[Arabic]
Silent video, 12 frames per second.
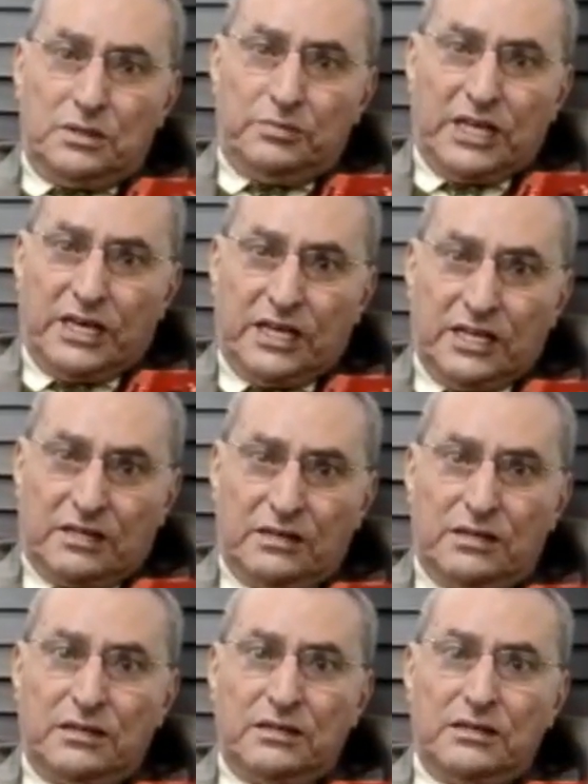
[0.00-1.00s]
بالخير
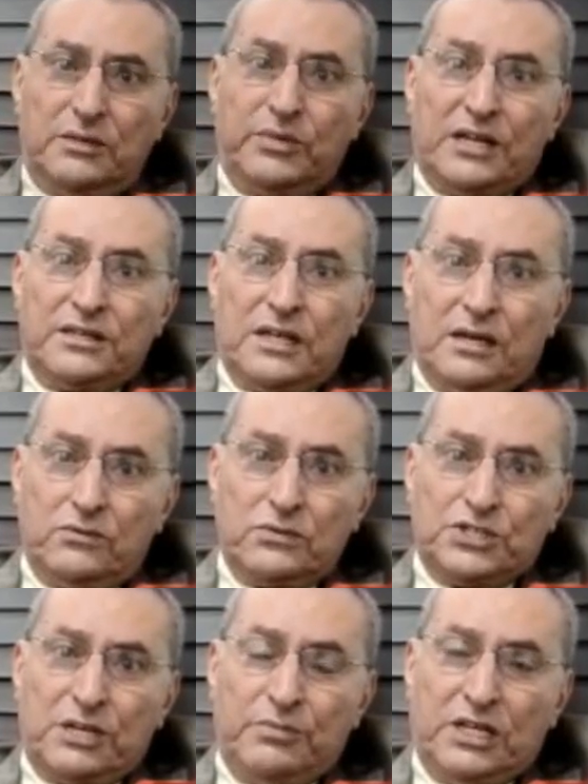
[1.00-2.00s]
لبلادنا
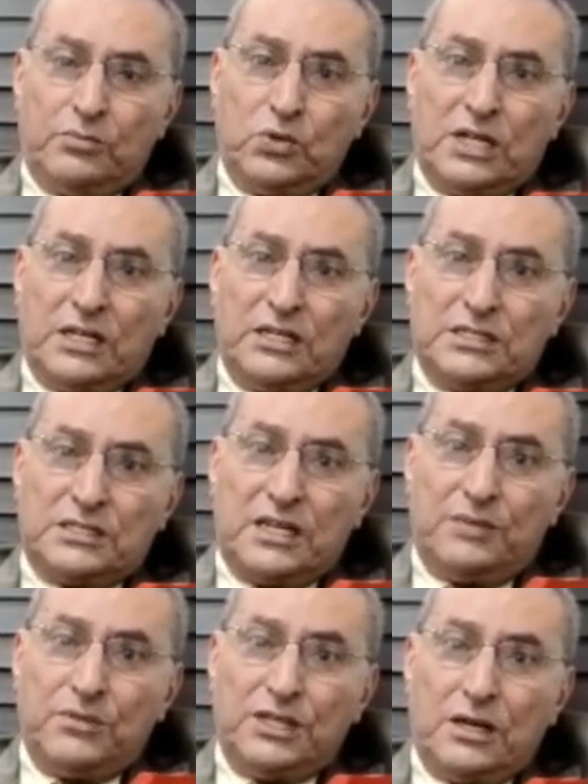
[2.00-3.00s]
ولجميع البلدان
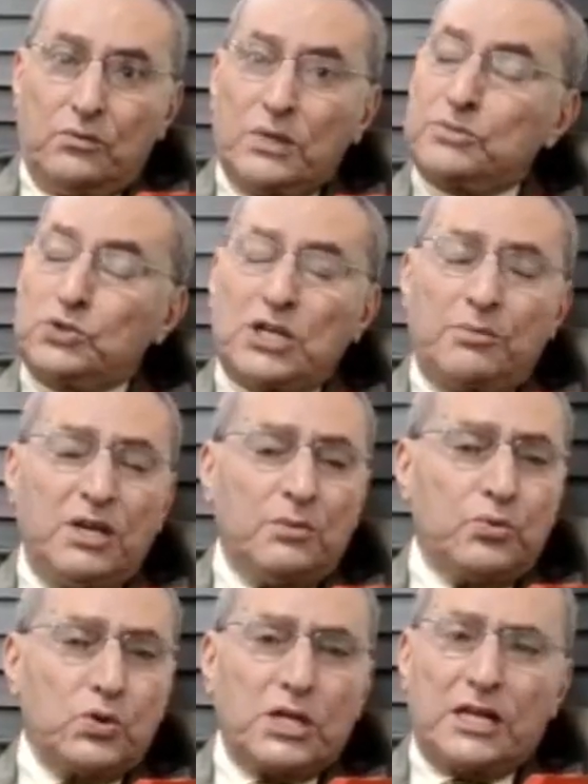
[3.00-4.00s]
الاسلاميه وجميع
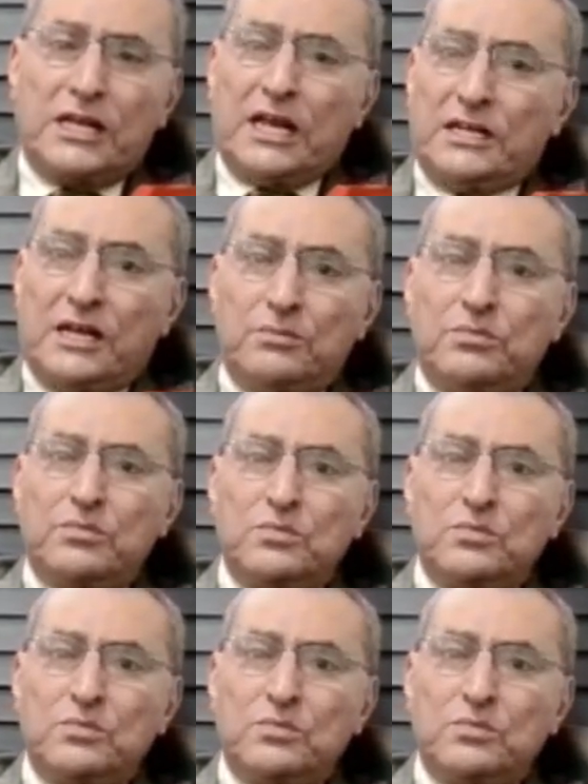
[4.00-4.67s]
بلدان العالم